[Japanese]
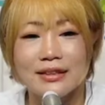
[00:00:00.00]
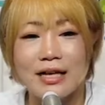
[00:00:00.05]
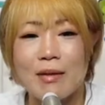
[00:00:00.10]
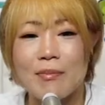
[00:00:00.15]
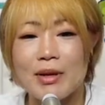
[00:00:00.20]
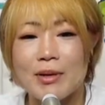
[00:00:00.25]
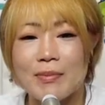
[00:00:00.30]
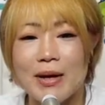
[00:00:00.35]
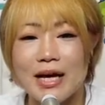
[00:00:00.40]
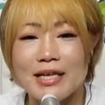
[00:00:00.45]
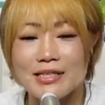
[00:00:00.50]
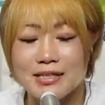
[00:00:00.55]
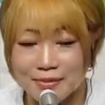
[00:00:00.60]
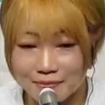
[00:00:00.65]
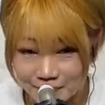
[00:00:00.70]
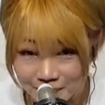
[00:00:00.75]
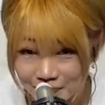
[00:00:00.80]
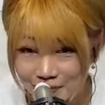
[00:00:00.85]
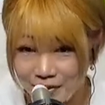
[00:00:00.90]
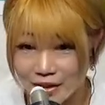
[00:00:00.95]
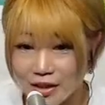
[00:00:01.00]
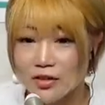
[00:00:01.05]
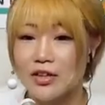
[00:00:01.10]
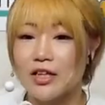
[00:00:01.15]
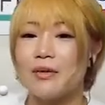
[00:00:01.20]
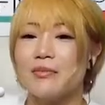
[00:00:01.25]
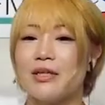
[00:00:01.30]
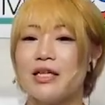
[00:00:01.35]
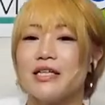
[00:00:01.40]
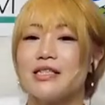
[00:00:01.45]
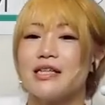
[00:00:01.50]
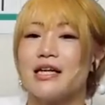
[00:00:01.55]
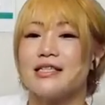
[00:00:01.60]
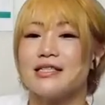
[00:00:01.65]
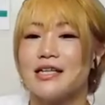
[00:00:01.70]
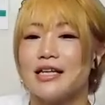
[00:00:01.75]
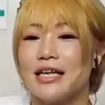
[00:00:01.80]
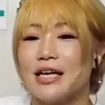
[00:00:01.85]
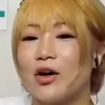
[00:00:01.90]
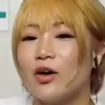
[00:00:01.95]
頑張ります。なので、皆
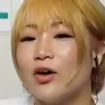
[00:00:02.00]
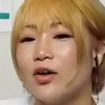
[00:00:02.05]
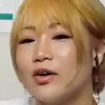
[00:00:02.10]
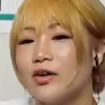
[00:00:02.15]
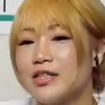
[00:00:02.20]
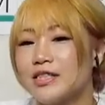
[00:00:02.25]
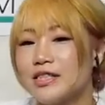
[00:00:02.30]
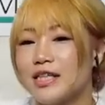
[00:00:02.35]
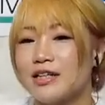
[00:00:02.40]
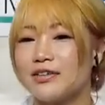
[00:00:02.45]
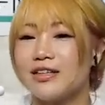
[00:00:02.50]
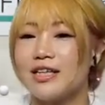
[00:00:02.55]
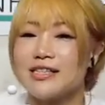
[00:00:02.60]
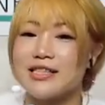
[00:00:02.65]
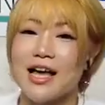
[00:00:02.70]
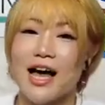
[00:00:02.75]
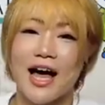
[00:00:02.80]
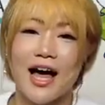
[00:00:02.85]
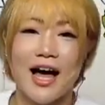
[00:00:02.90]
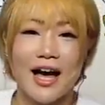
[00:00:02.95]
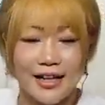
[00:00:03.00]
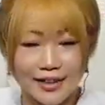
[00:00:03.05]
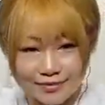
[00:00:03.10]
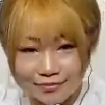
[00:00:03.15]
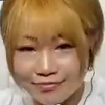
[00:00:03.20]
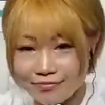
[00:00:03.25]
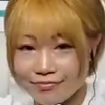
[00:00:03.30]
さんぜひフォローしてください。